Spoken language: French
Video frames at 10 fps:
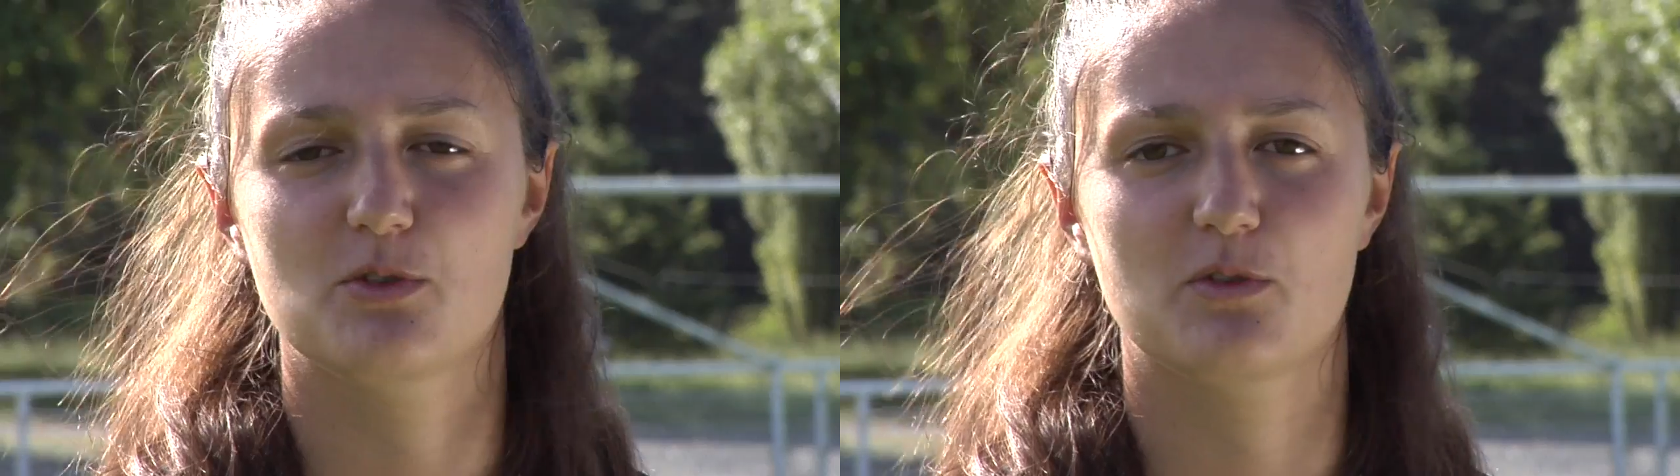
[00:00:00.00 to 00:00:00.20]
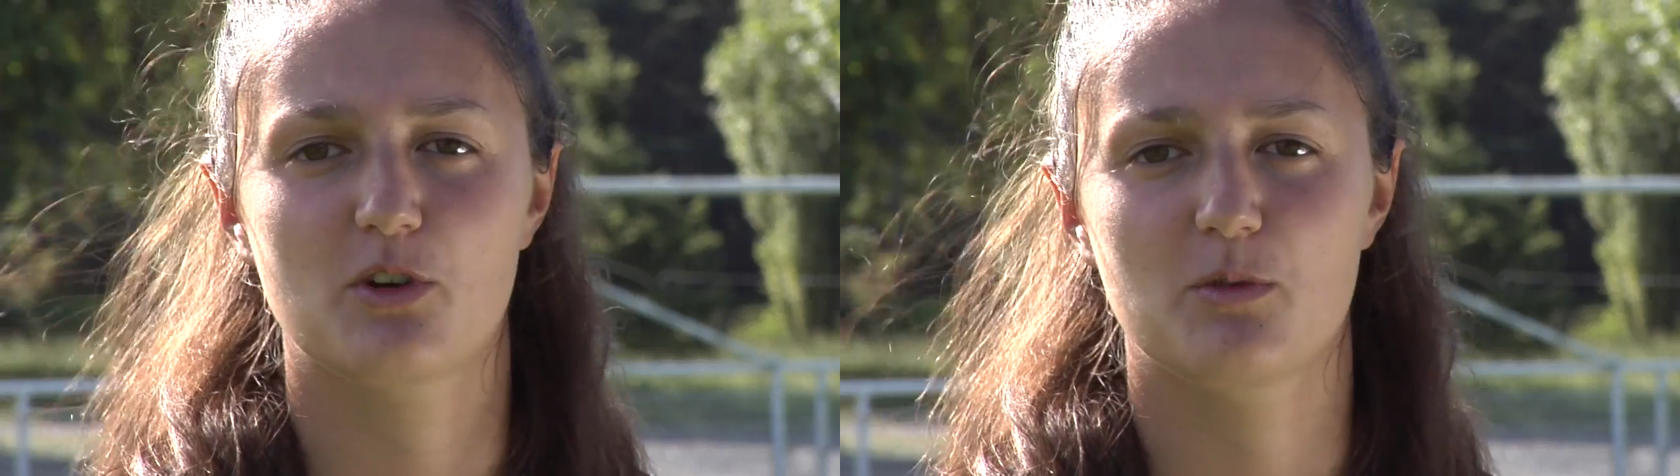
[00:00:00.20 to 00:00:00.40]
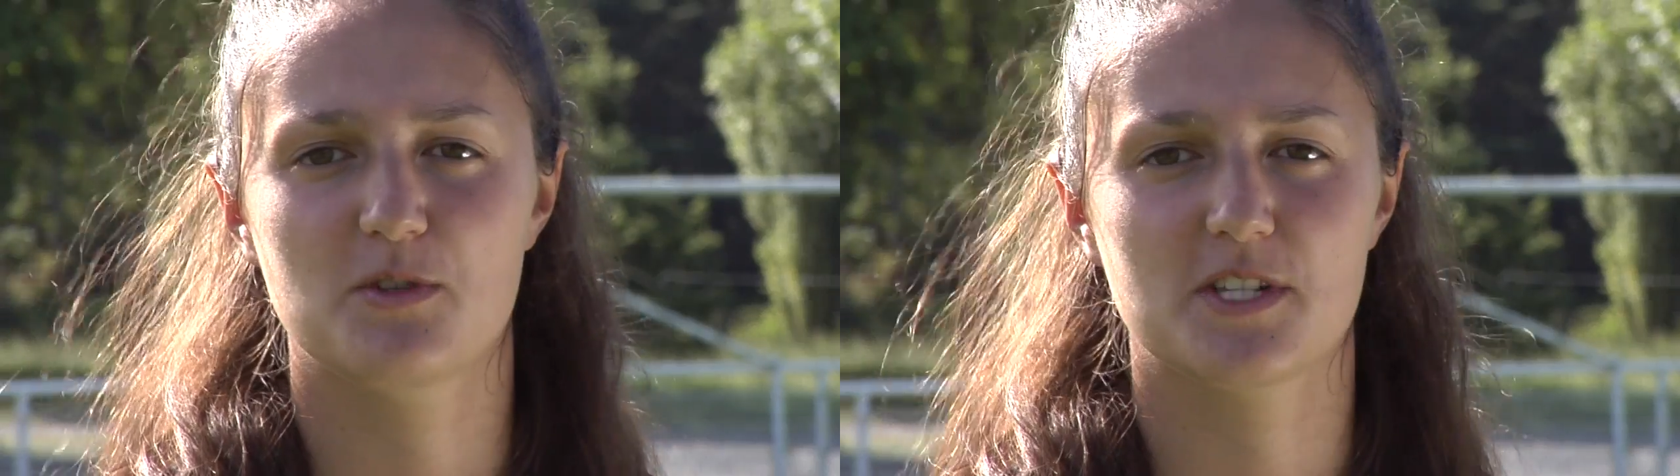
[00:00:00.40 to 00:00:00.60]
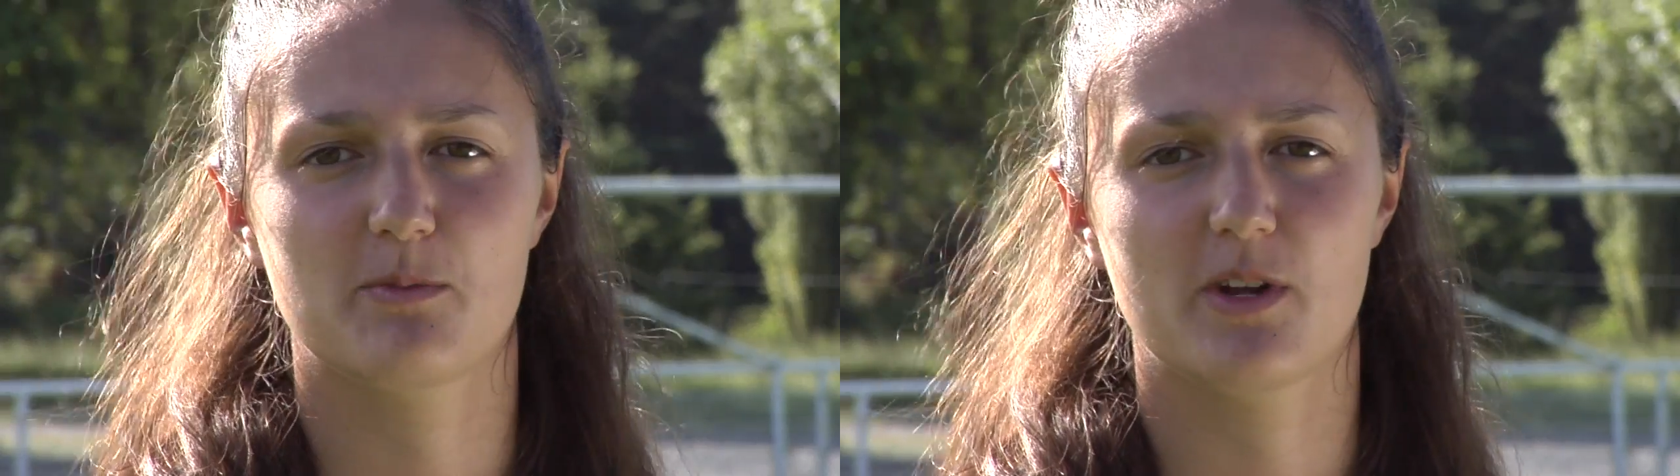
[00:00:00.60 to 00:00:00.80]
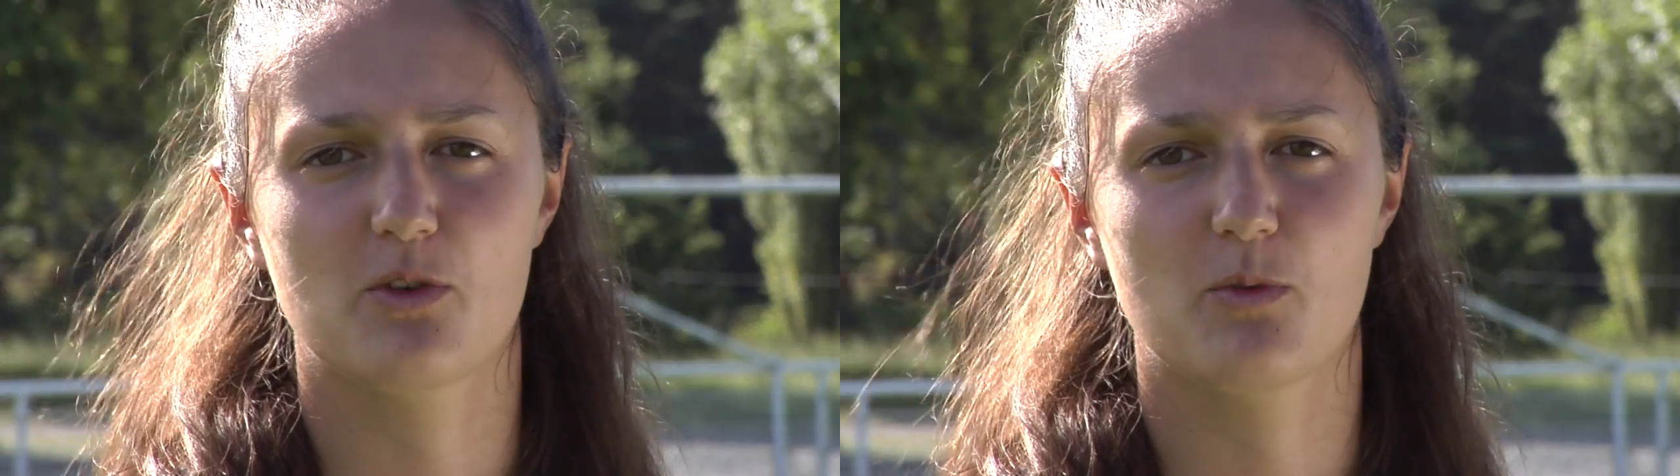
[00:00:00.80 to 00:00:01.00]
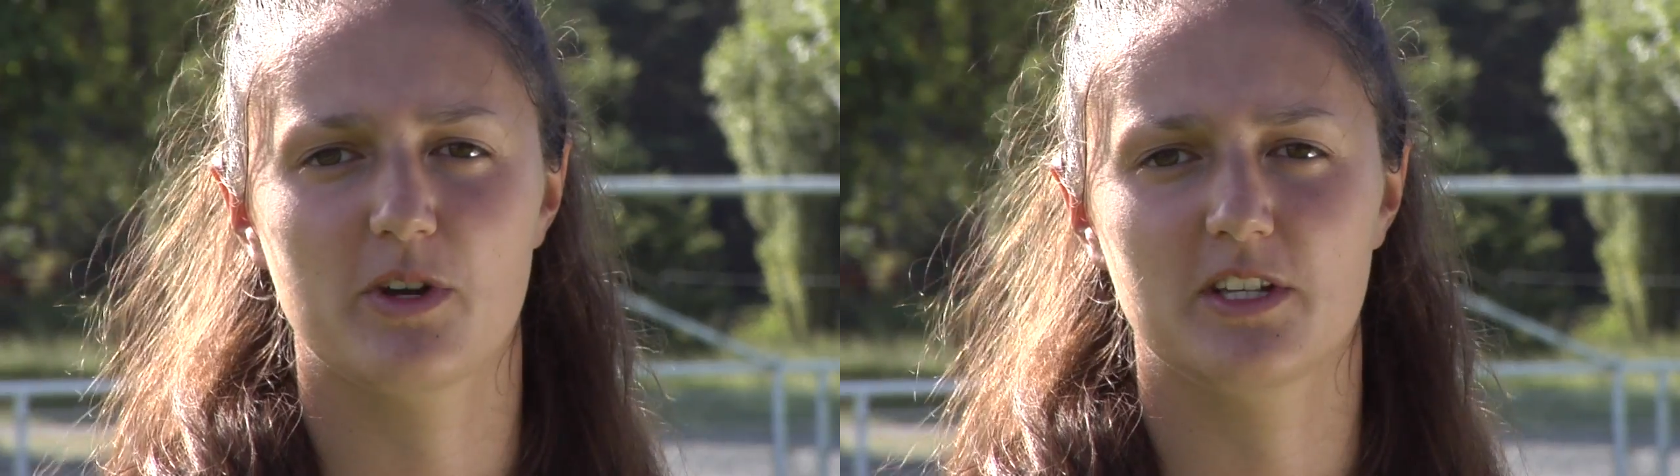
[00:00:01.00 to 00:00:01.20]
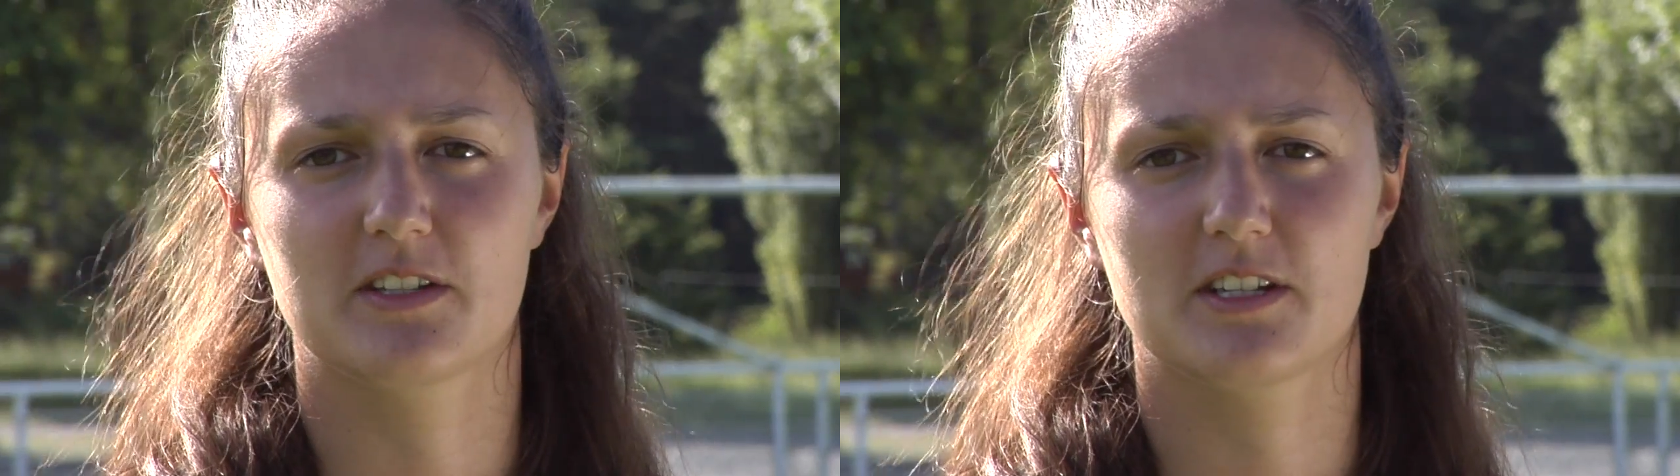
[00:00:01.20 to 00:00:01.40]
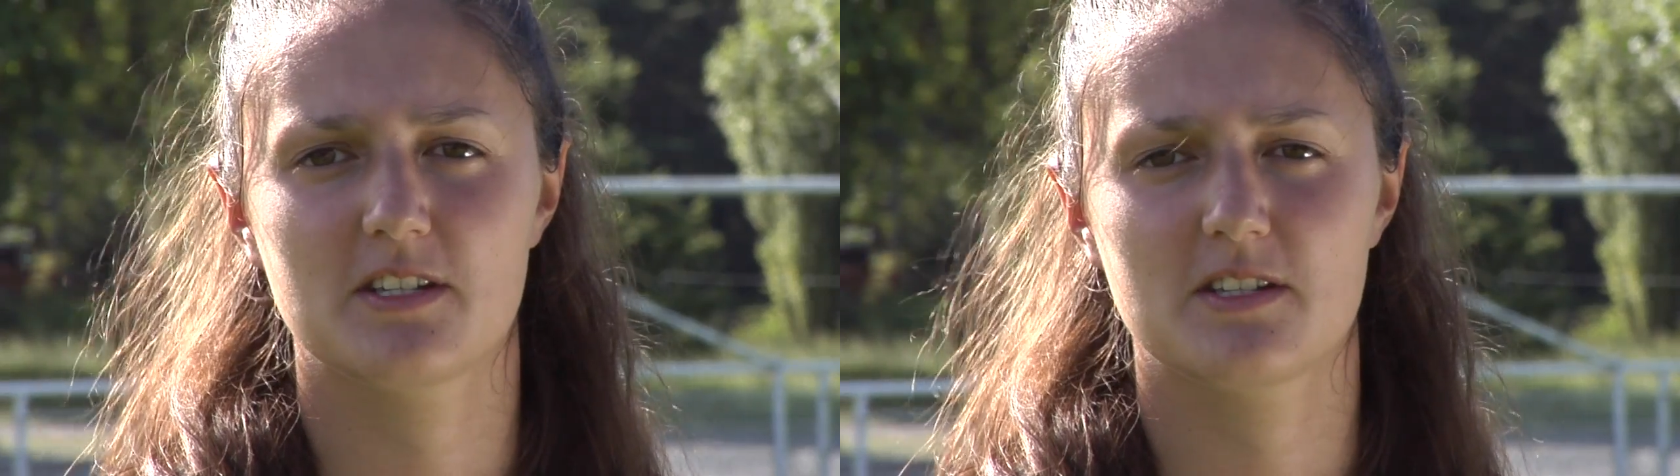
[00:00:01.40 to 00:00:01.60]
souvent comme une simple
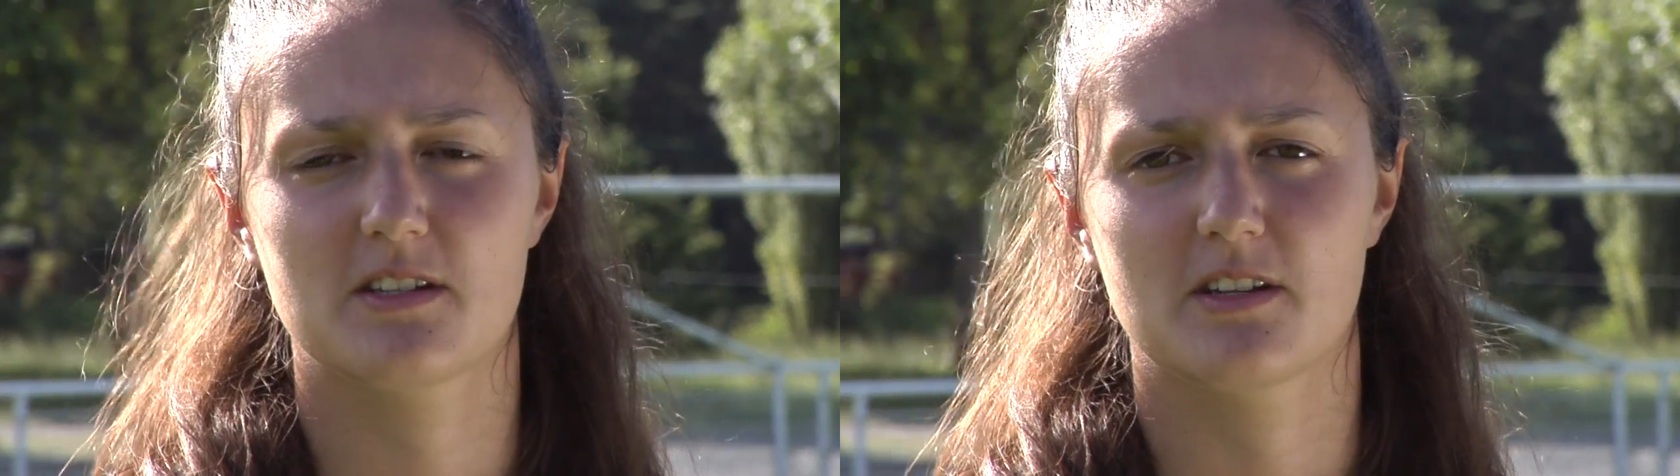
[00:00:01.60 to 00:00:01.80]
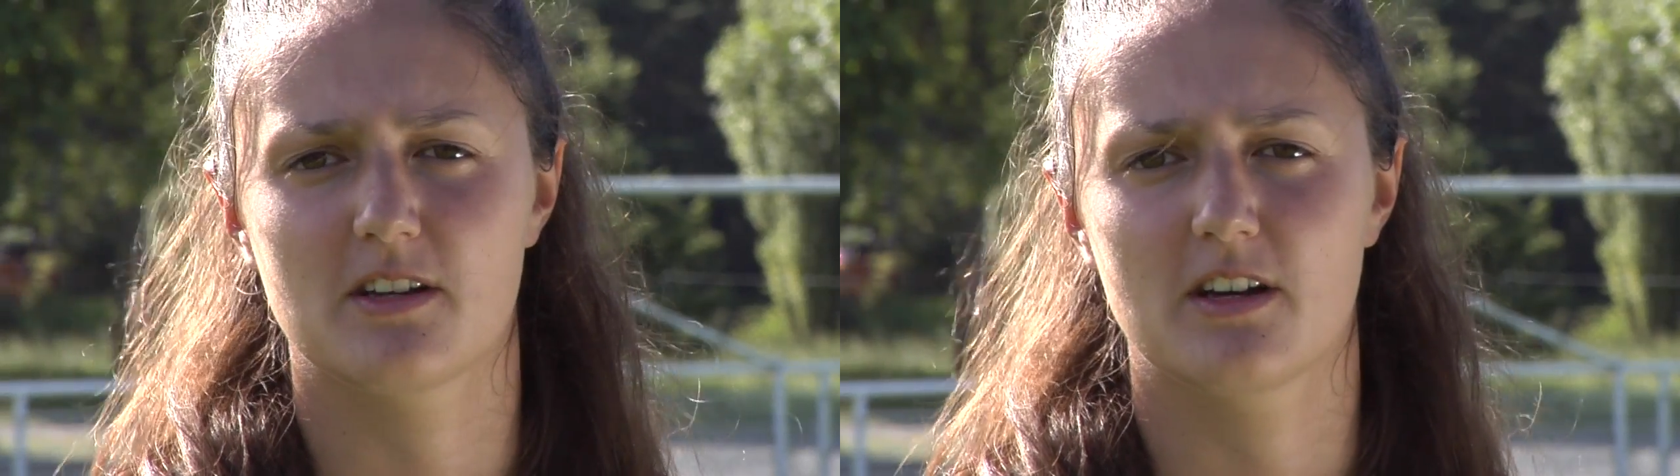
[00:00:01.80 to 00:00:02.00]
accompagnatrice,